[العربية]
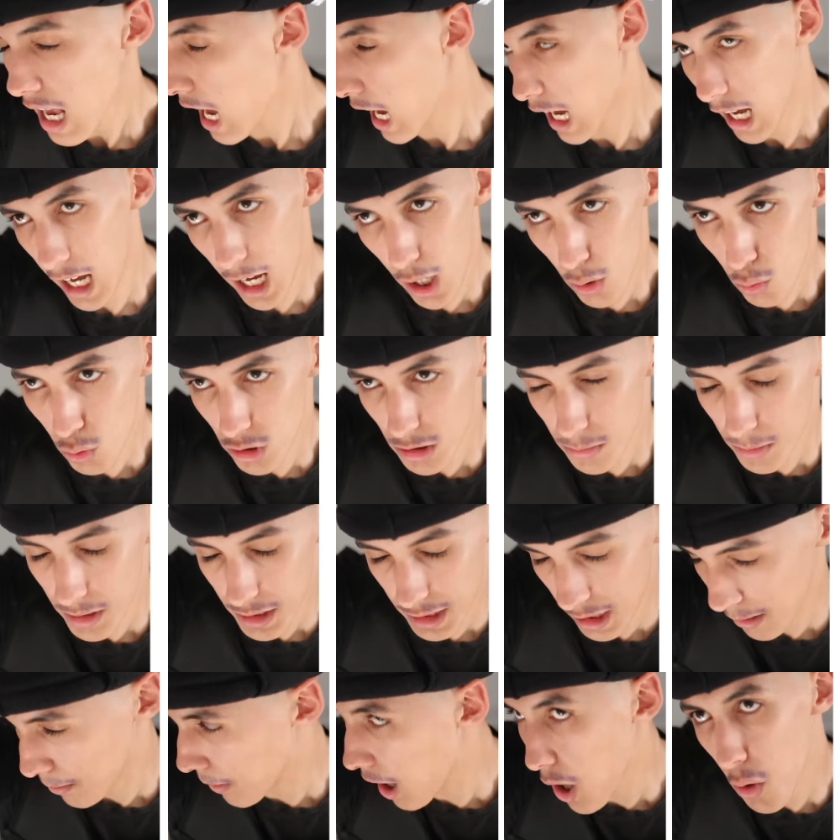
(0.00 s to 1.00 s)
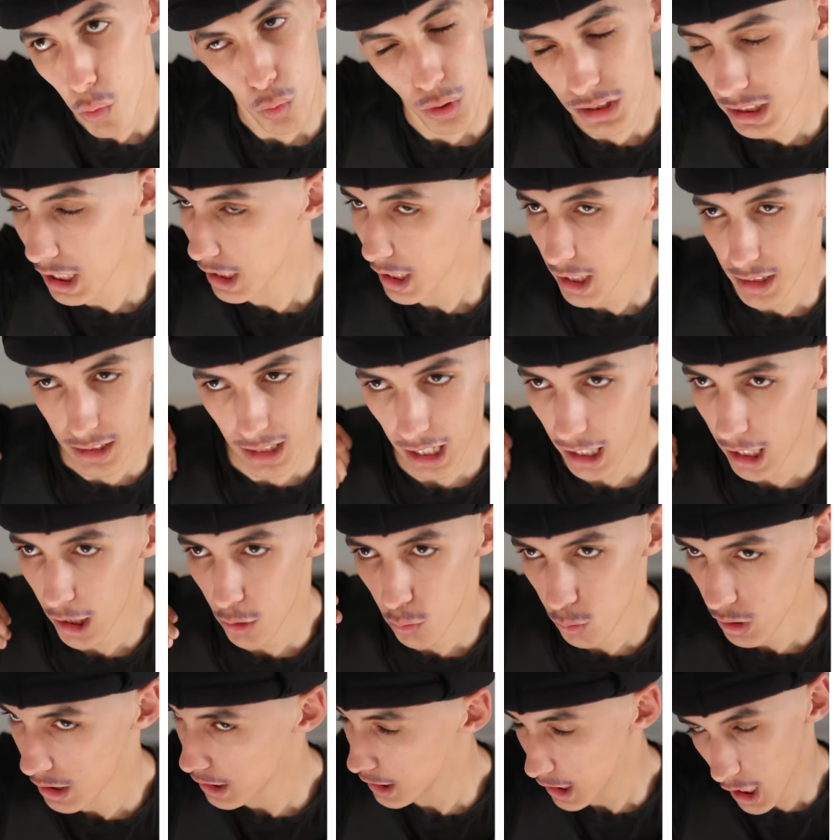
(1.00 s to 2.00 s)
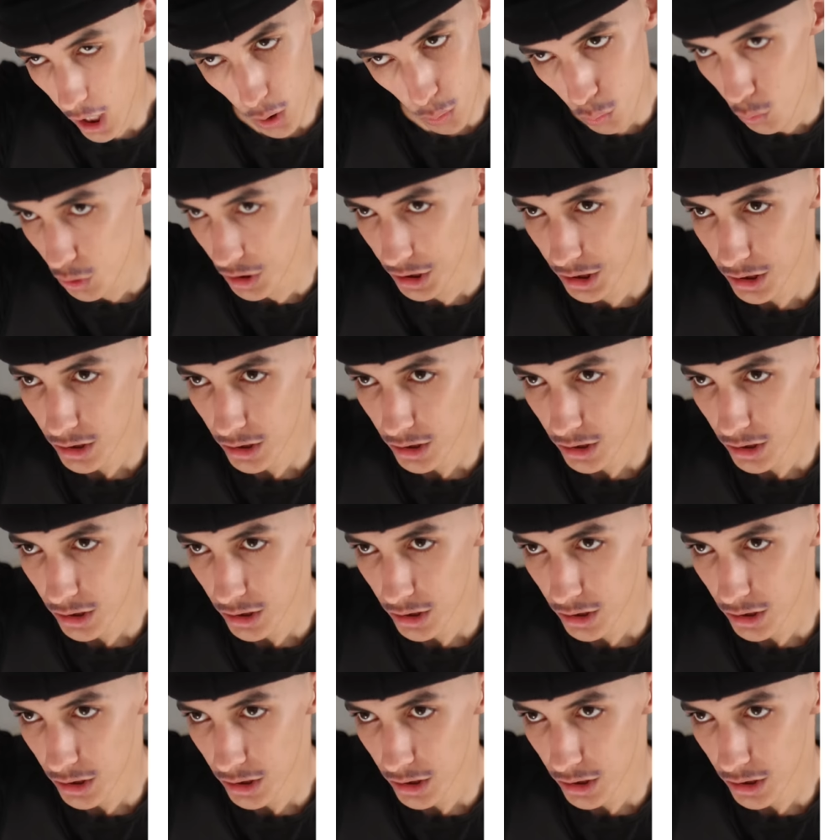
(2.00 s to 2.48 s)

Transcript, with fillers: صح هود من تم هود انا ندخل وليدي هود